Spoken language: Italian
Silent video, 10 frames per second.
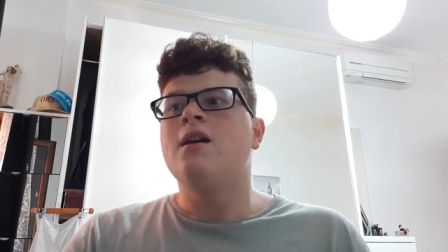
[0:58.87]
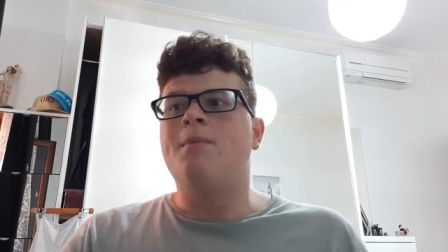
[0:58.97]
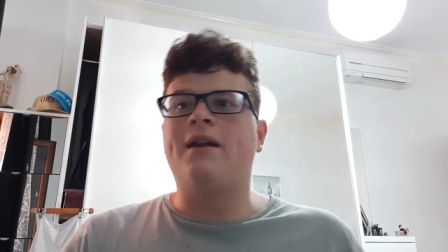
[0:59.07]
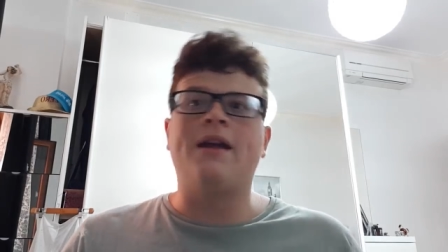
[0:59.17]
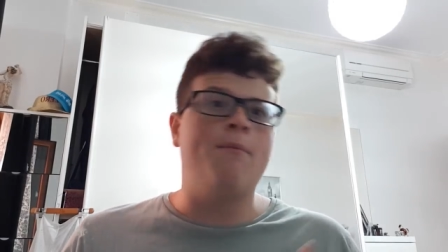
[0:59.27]

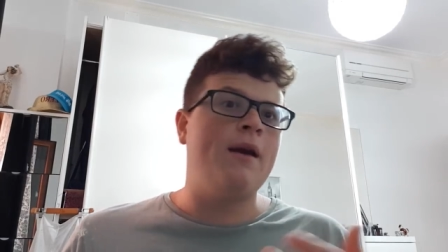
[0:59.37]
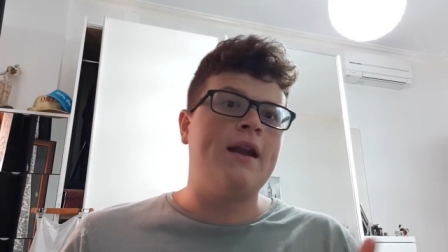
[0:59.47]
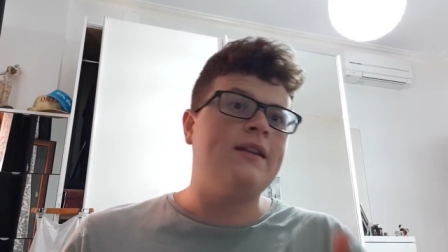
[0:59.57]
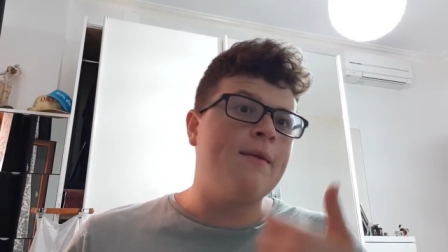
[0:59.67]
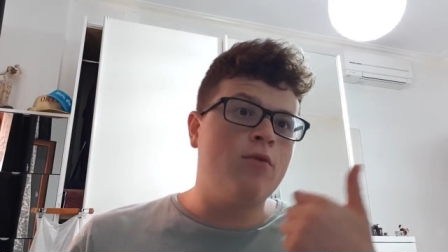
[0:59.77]
Perché
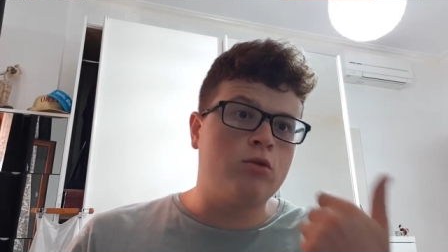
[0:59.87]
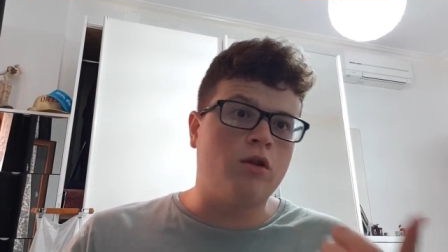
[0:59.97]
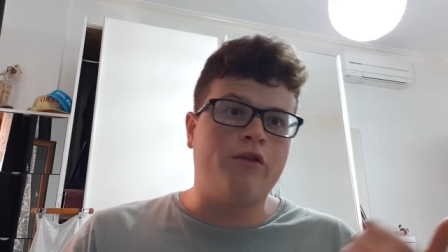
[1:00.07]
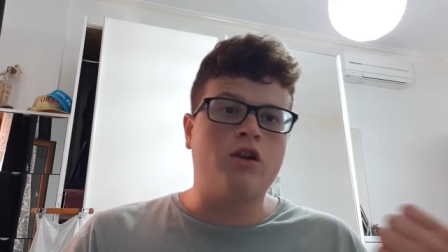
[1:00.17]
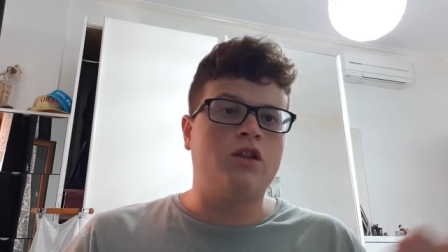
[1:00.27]
Bernati è
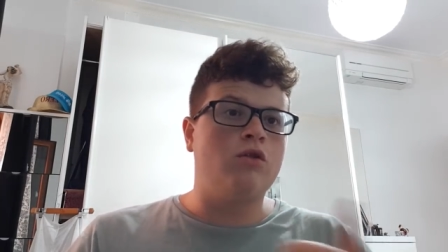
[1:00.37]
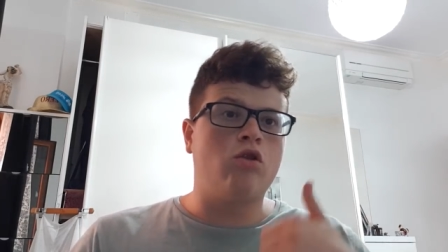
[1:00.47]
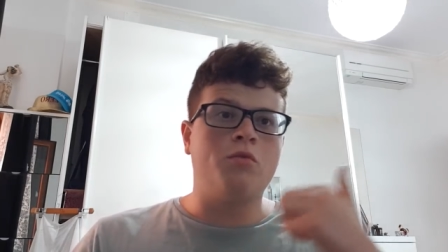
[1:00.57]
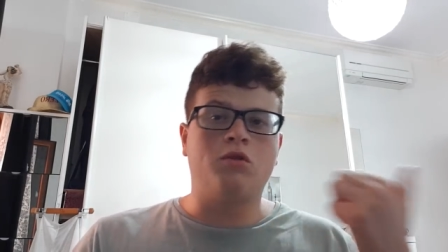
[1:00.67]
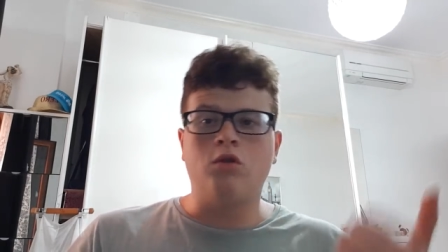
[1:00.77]
molto forte e non
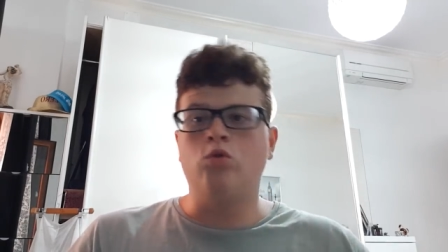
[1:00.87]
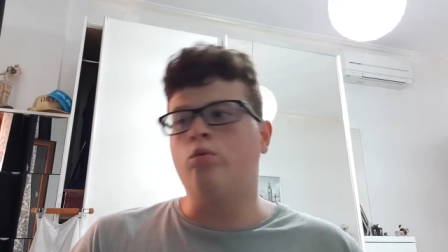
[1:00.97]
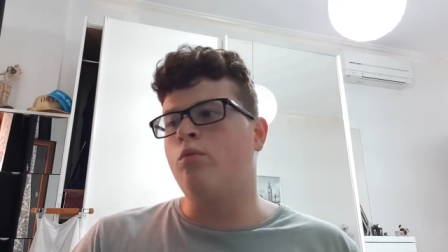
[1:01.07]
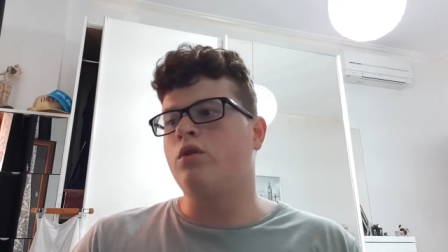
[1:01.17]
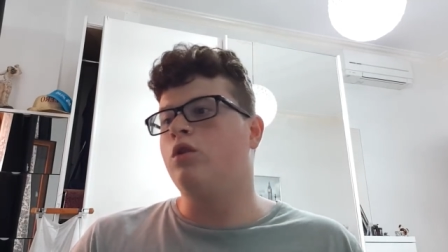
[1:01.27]
lo metto in
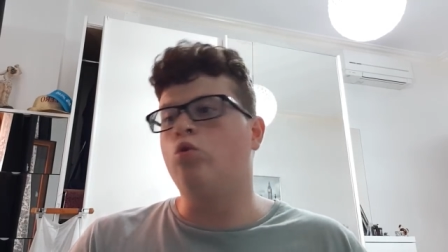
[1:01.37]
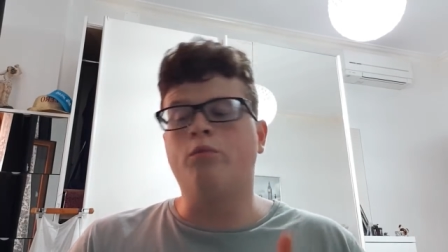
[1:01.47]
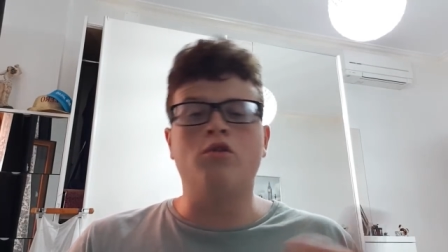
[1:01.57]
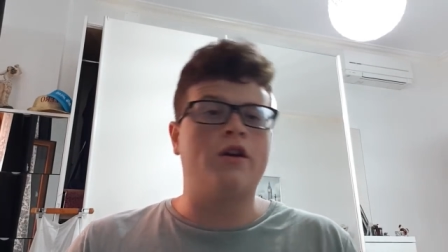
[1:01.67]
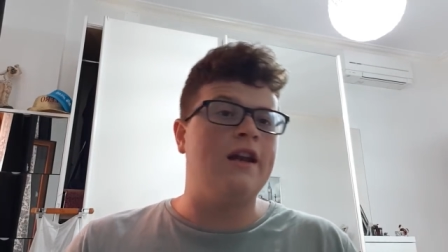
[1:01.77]
dubbio, in
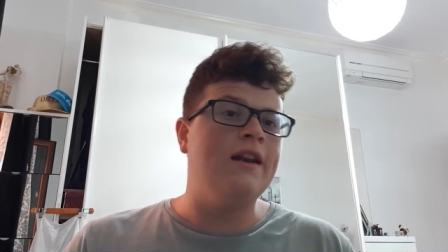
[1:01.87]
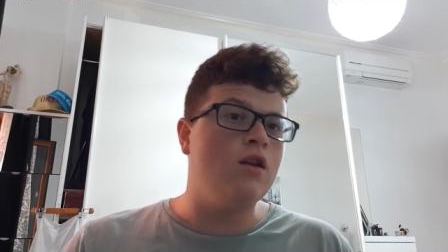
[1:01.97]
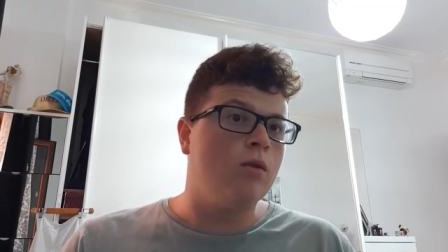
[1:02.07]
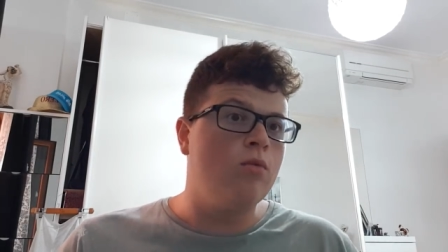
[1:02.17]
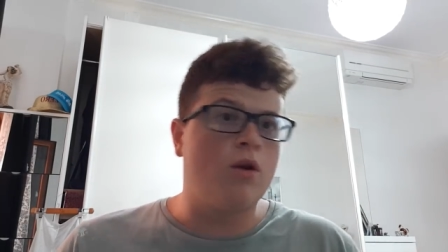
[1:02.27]
dubbio. Chiellini
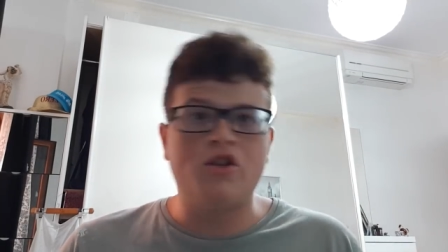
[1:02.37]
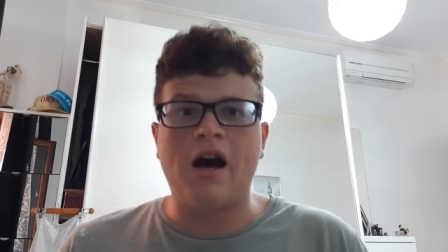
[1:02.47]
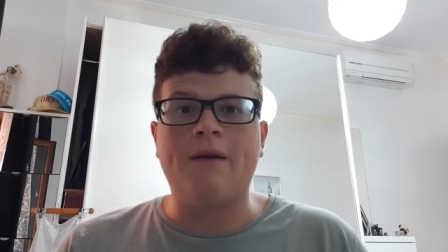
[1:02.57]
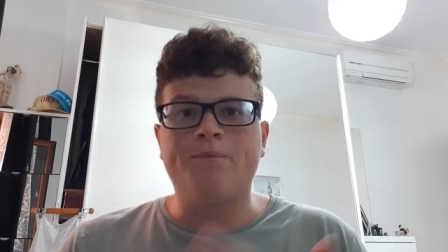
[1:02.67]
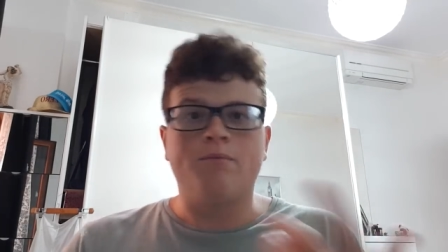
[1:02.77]
comunque
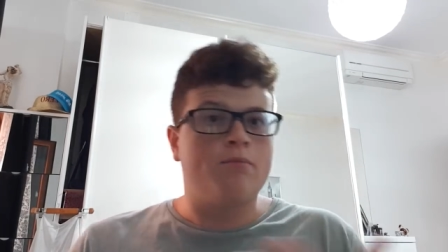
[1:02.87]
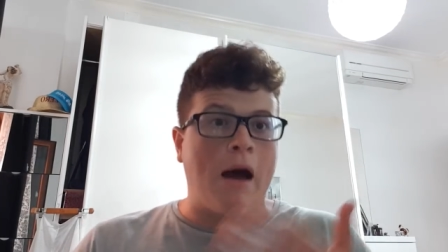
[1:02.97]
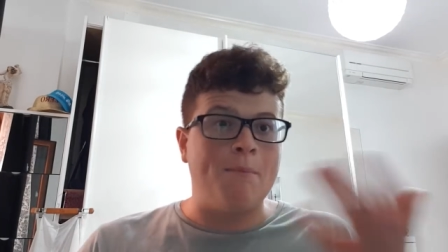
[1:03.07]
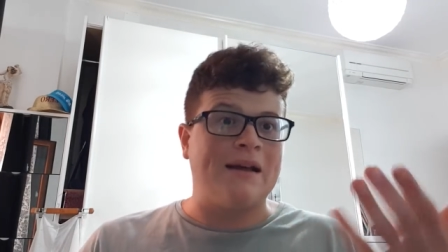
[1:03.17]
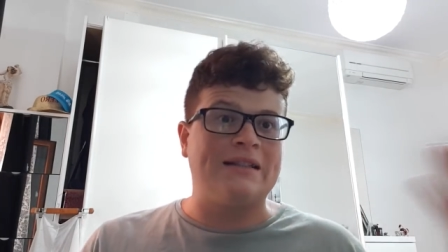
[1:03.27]
ha
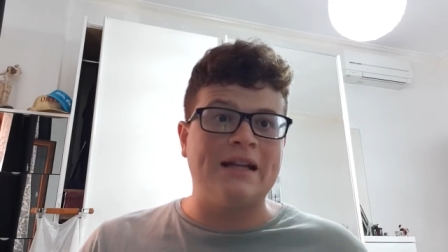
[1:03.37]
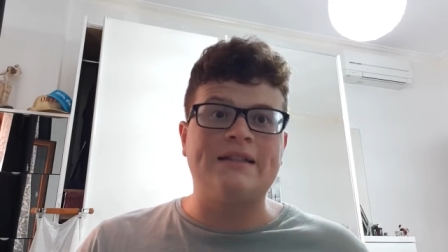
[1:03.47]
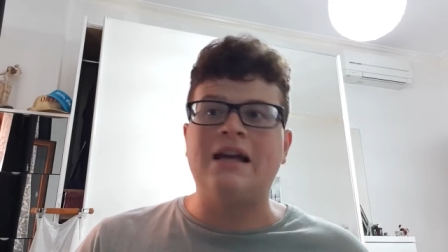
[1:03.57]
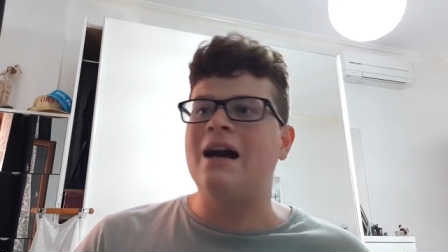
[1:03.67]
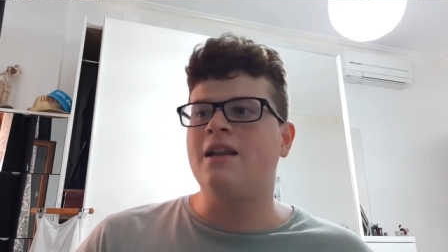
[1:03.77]
abbastanza